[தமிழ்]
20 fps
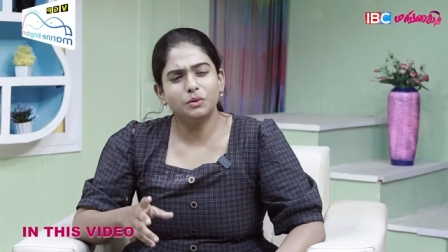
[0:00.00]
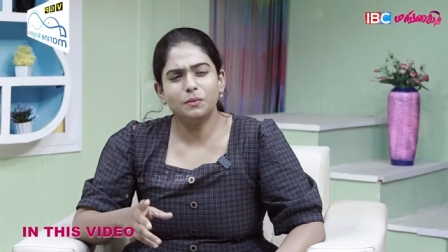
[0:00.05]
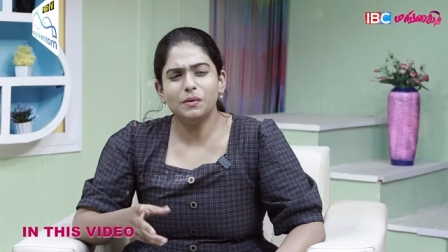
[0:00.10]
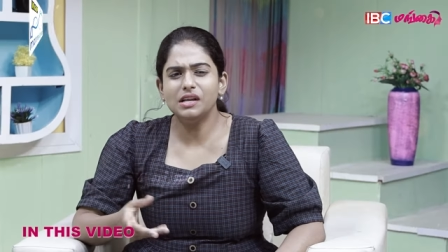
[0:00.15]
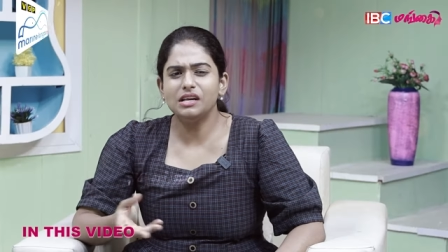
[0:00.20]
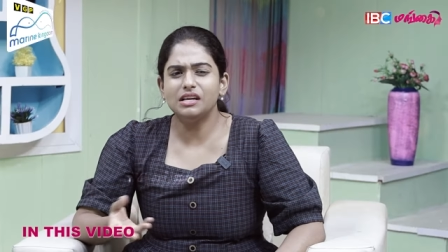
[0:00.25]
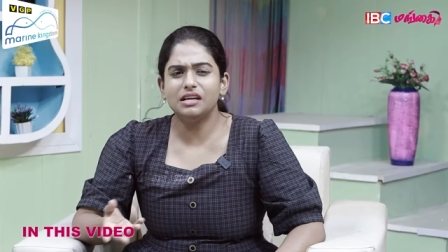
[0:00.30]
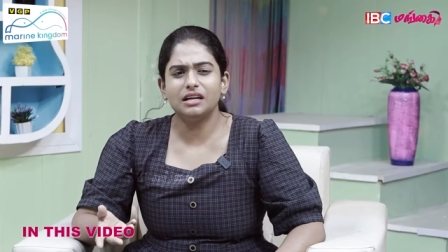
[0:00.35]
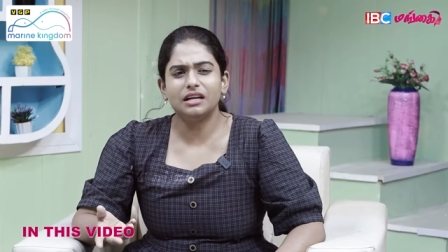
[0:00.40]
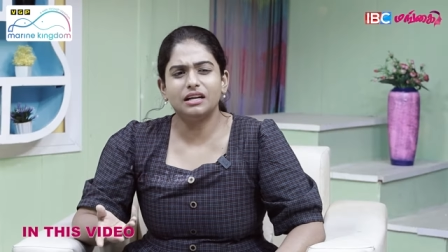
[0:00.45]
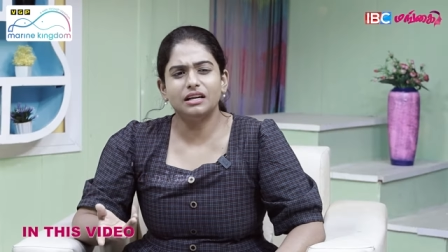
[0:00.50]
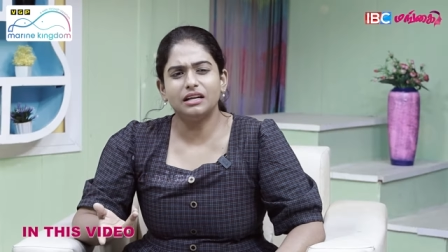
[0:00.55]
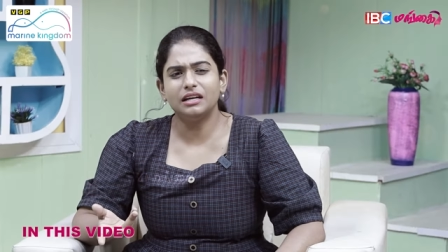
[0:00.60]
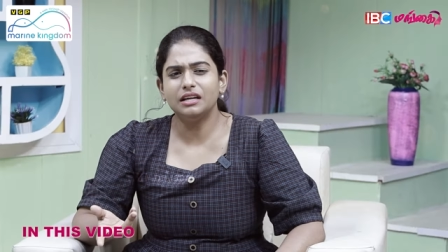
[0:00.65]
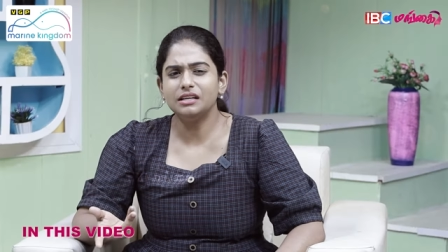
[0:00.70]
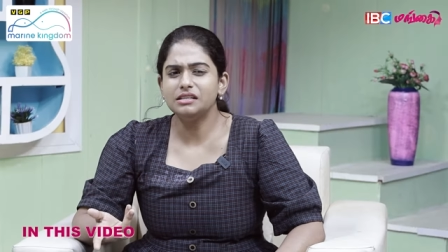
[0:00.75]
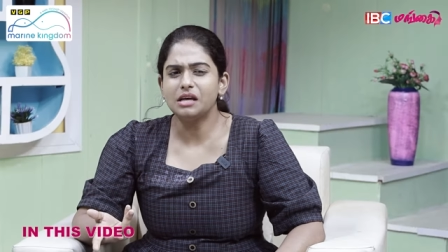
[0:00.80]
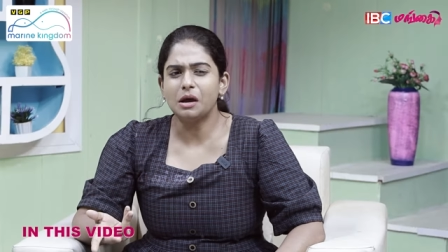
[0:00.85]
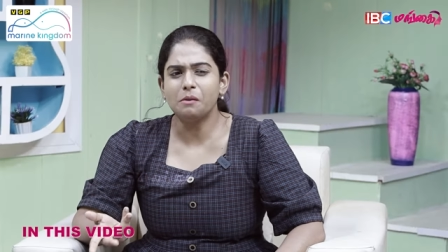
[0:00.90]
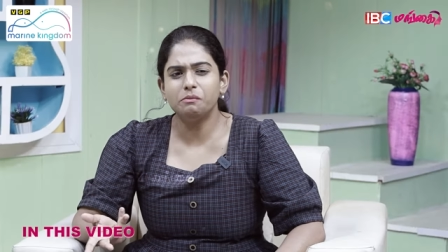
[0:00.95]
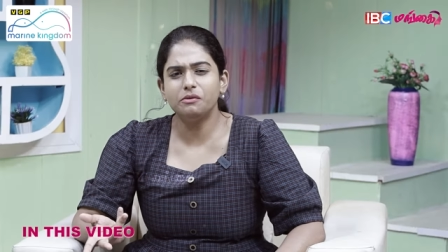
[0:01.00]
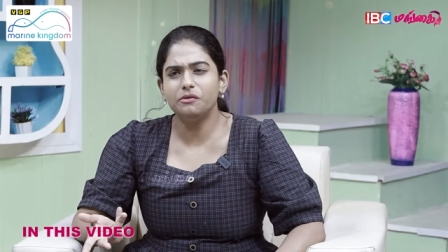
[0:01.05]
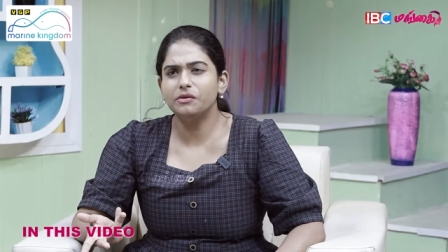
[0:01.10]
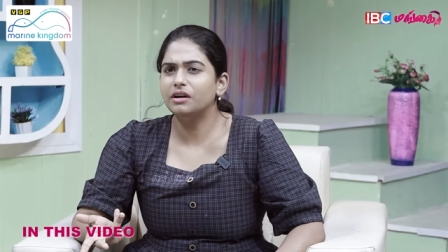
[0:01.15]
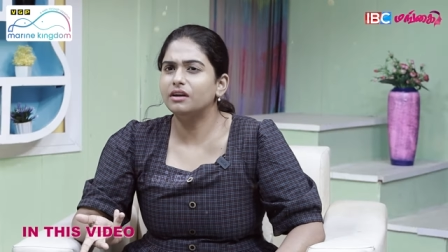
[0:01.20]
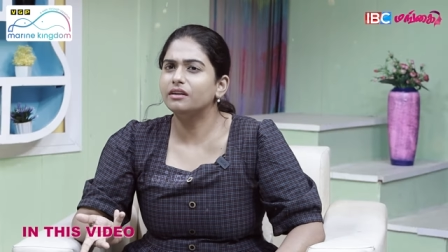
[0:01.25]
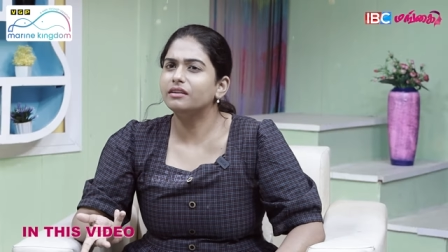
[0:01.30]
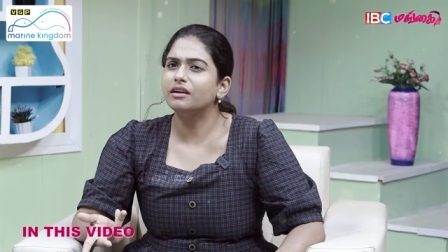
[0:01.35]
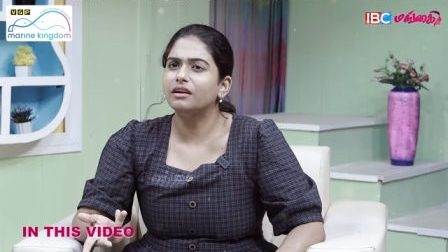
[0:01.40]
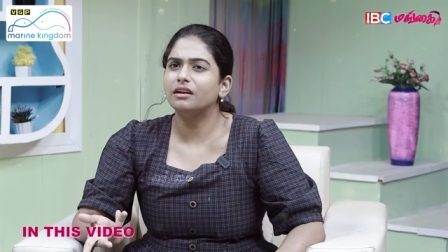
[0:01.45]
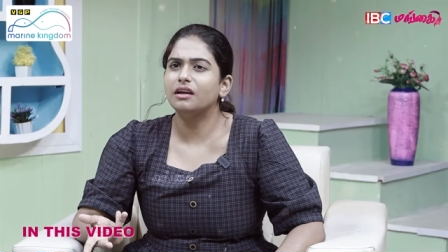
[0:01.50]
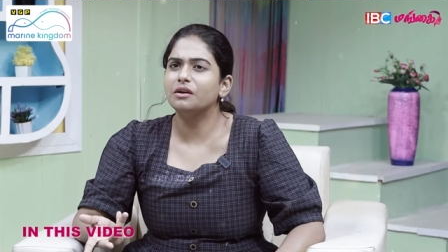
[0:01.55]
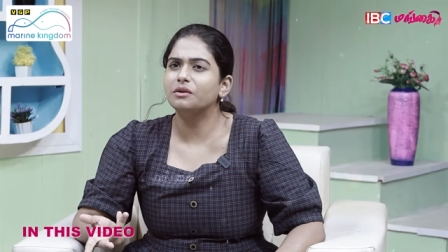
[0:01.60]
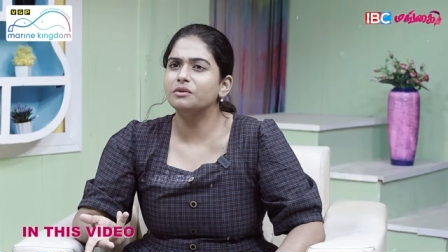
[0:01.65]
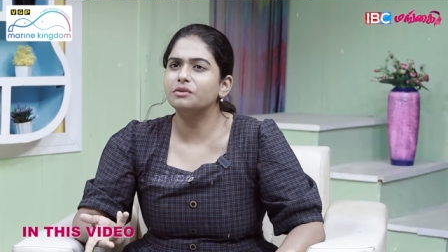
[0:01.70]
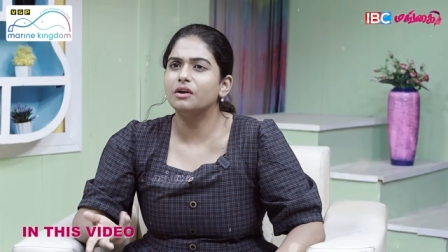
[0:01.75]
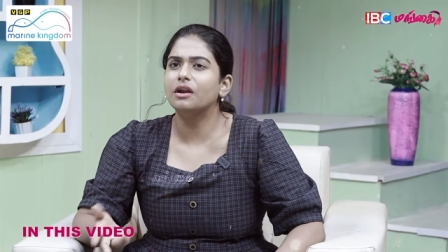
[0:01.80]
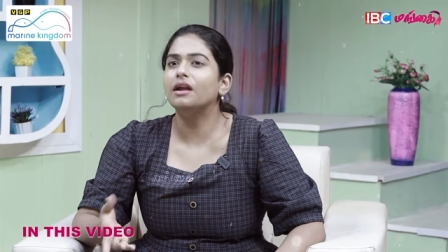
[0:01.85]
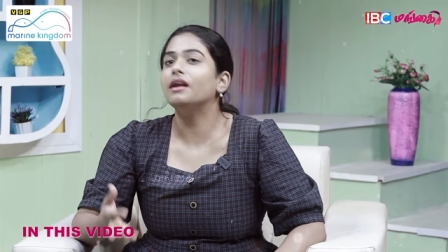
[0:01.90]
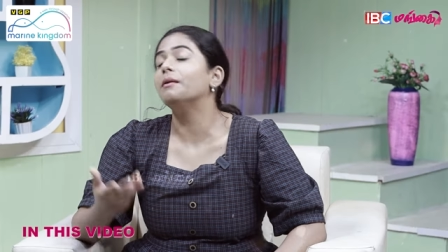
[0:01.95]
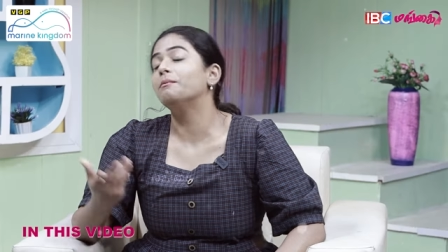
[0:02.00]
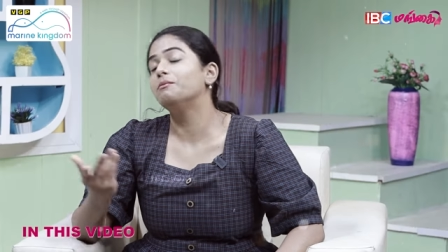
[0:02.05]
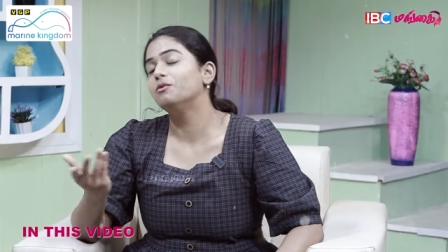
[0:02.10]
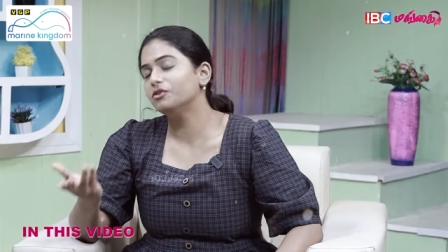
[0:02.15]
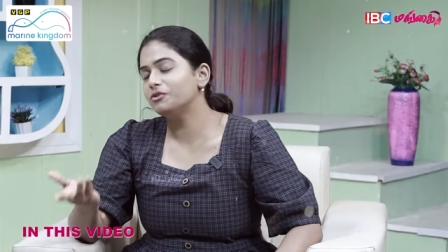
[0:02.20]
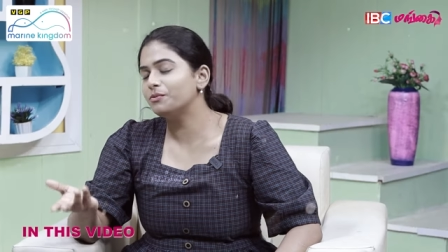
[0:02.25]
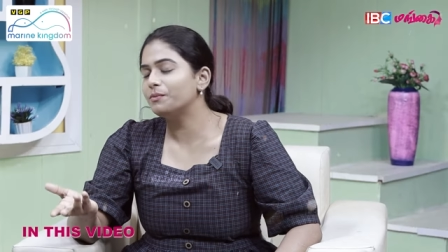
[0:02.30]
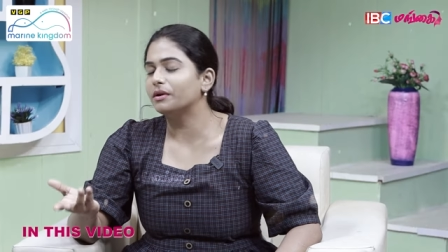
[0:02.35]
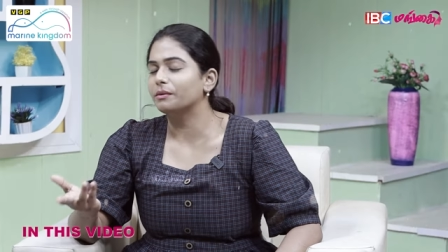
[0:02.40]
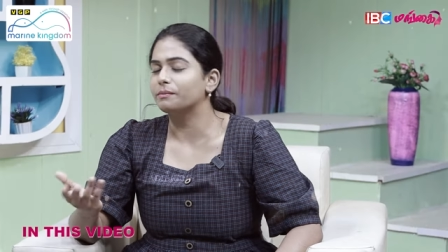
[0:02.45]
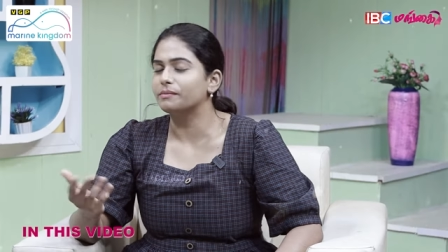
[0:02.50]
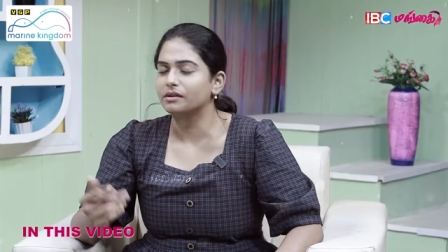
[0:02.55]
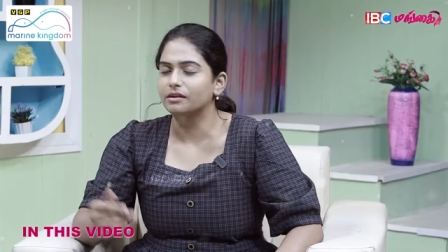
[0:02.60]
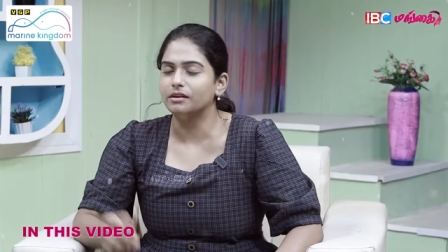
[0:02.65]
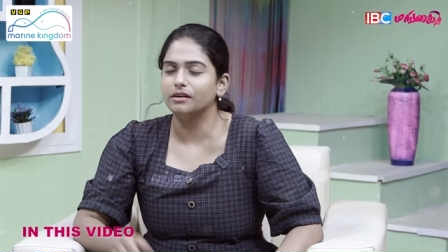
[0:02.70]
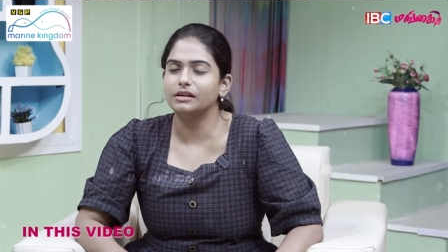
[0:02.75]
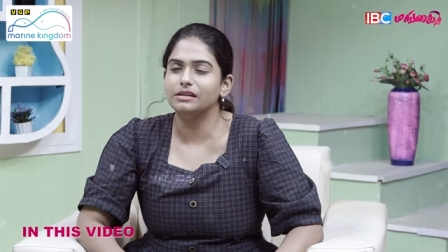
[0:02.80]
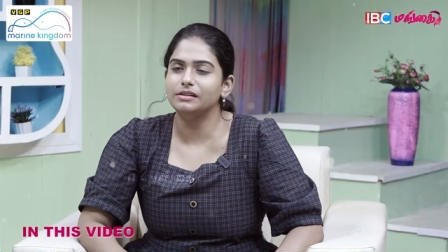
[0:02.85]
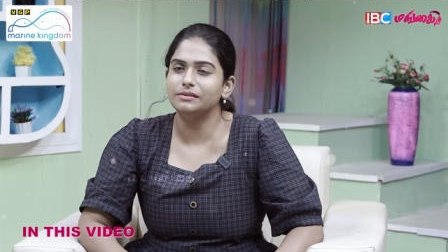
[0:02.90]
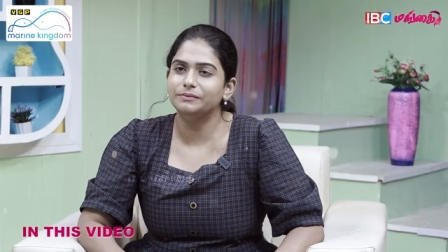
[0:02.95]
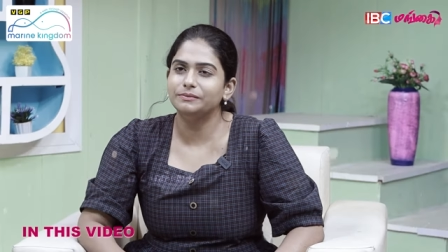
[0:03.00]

சுத்தமாக இல்லை நான் நல்லா சாப்பிடுவேன்றது எல்லாருக்கும் தெரியும் நான் புக்ஸ் படிப்பேன் நிறைய